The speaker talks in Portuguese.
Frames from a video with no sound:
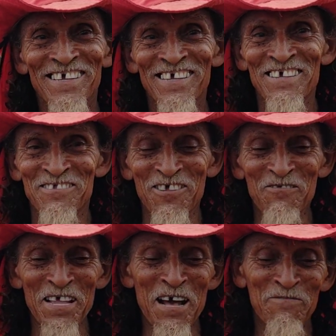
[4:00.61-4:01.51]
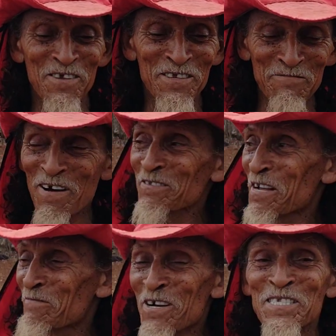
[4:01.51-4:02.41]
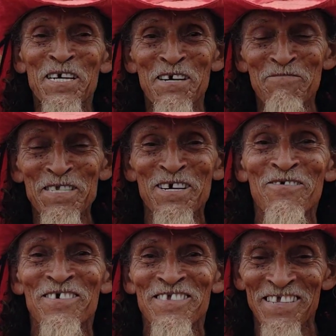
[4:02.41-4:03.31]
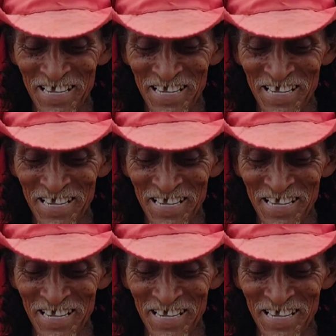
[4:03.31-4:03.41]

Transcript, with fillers: Eita, só tá frio, tirei pra outra voz sem camisa é, hoje.